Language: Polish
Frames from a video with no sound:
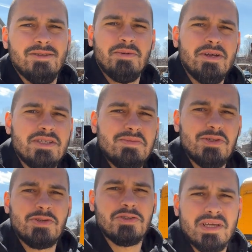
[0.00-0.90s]
Dobra, idziemy
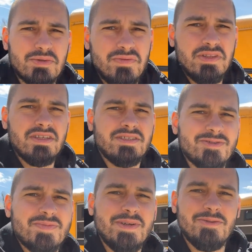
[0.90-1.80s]
do środka przywitać
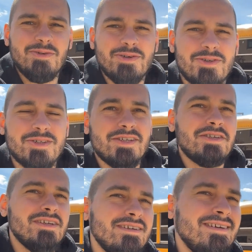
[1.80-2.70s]
się z panią
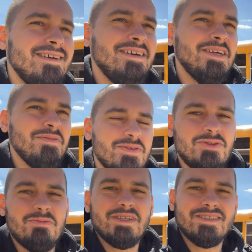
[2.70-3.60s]
ochroniarz i
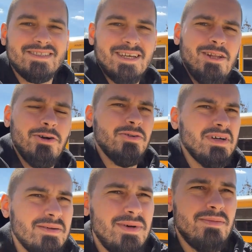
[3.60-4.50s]
wytłumaczyć. Hello,
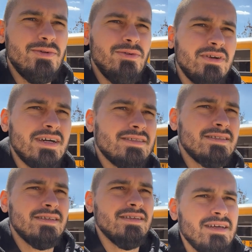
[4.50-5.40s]
I'm, I'm
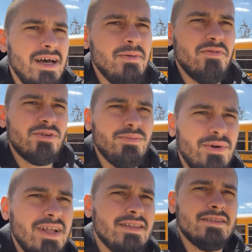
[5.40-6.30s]
Lucas. I'm from
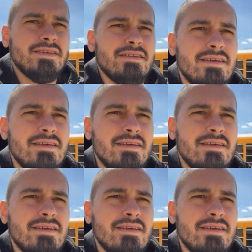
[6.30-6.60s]
Poland.